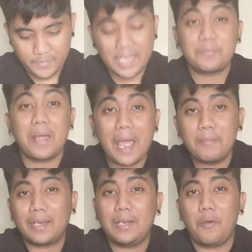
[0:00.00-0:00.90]
Tapos
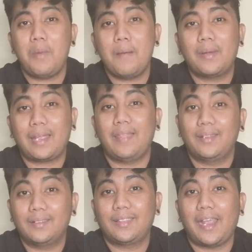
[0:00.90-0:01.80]
marami rin ako mga barkada
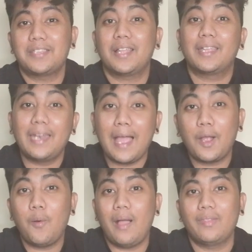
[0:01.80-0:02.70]
nag-tricycle ginagawa